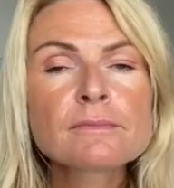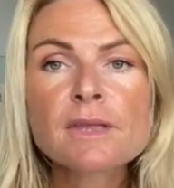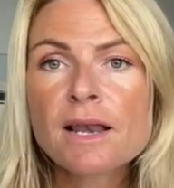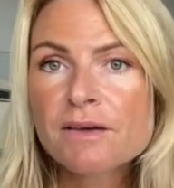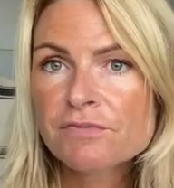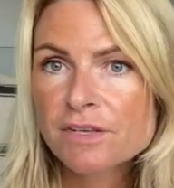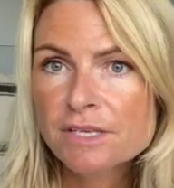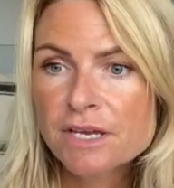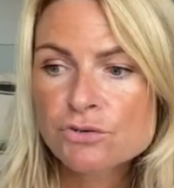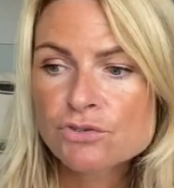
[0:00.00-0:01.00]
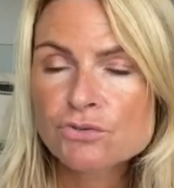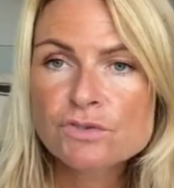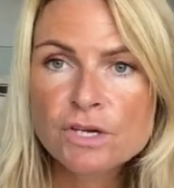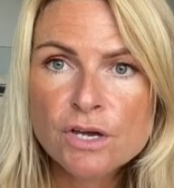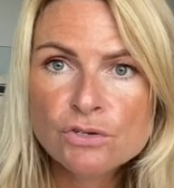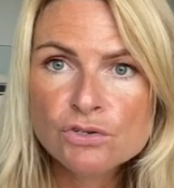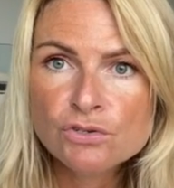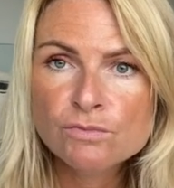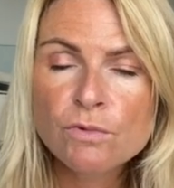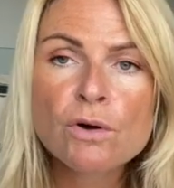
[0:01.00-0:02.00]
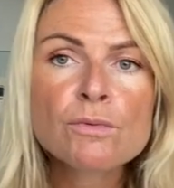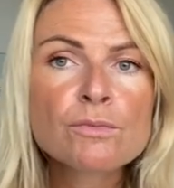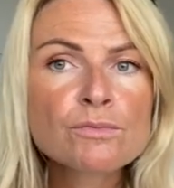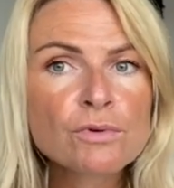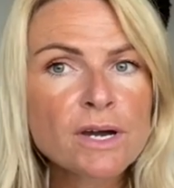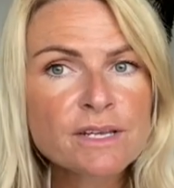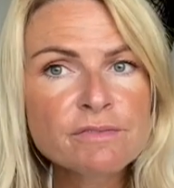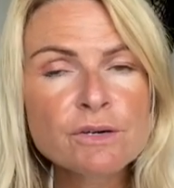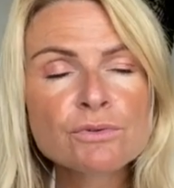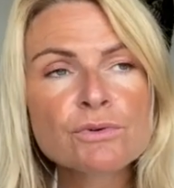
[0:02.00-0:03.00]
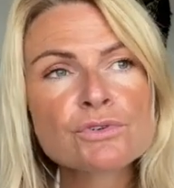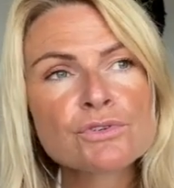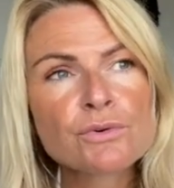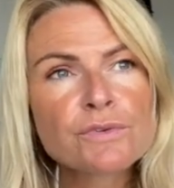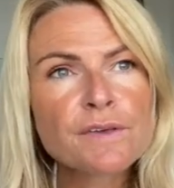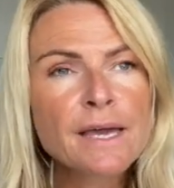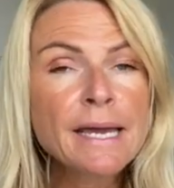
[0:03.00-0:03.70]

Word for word: la fin de quelque chose, un changement pour aller vers autre chose.